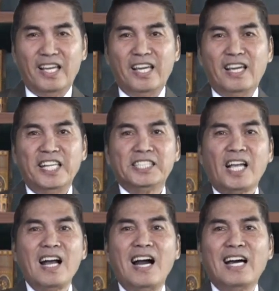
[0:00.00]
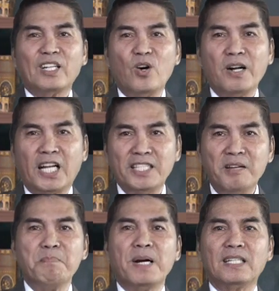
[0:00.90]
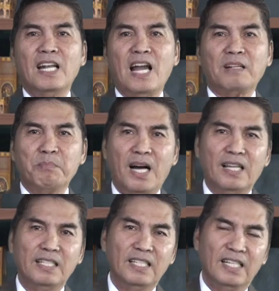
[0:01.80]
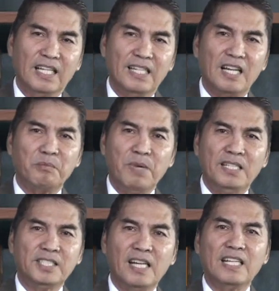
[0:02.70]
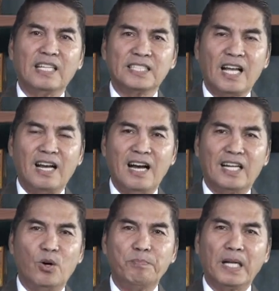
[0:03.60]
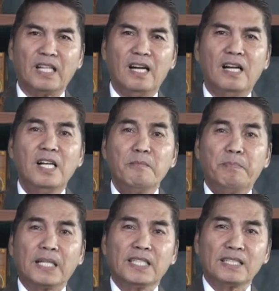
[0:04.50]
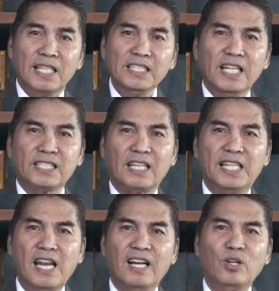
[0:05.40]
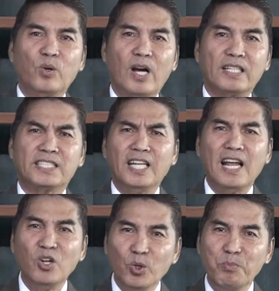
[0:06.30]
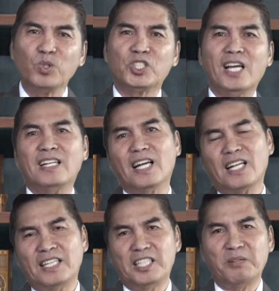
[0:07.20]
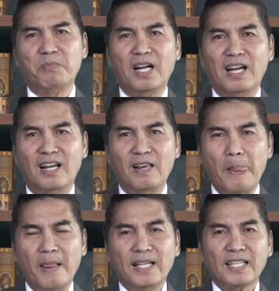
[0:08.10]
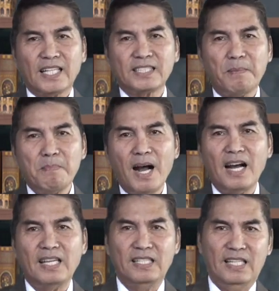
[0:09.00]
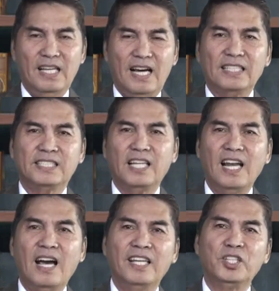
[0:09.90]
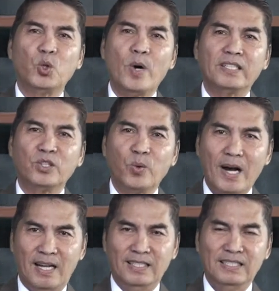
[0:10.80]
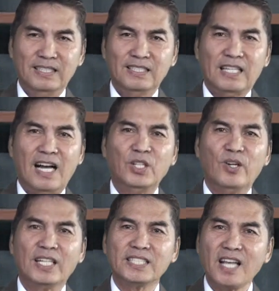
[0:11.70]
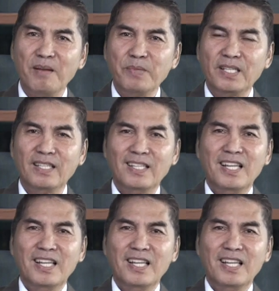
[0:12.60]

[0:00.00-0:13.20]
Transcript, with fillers: eh, isang araw ang kanyang paglalakbay, naglakbay siya ng isang araw. Pag, pagdating niya sa kanilang lugar, sinalubong siya ng kanyang mga kasambahay at sila ay tuwang-tuwa. Ano ang sabi?